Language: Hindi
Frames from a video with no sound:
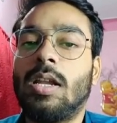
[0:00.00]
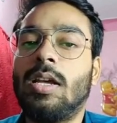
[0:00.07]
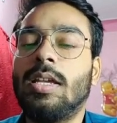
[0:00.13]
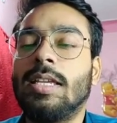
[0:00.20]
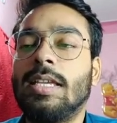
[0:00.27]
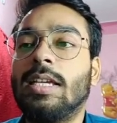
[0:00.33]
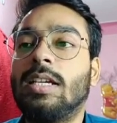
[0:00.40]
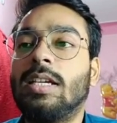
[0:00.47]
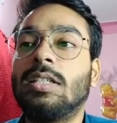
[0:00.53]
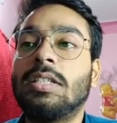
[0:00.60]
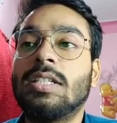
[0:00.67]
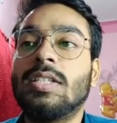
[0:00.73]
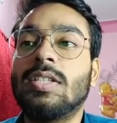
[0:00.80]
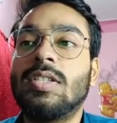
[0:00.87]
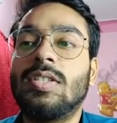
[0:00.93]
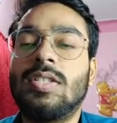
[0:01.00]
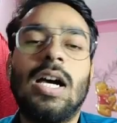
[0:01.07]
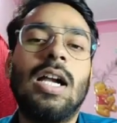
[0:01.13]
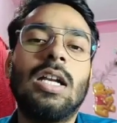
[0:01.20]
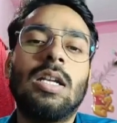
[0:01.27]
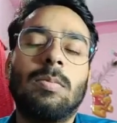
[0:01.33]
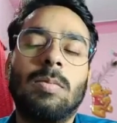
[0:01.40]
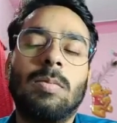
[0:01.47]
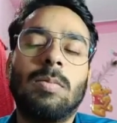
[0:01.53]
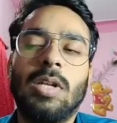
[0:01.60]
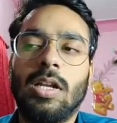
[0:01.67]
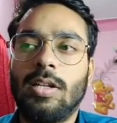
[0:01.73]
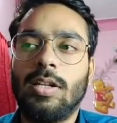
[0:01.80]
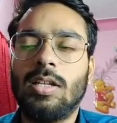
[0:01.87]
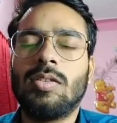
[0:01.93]
एक चार्ट बनाए ठीक
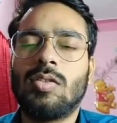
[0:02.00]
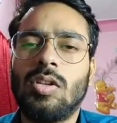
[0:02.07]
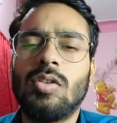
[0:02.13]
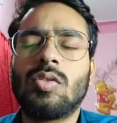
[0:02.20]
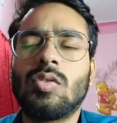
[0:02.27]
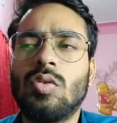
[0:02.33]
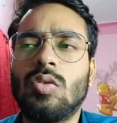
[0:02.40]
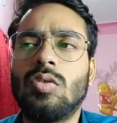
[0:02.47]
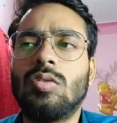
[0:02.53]
है सॉरी इसको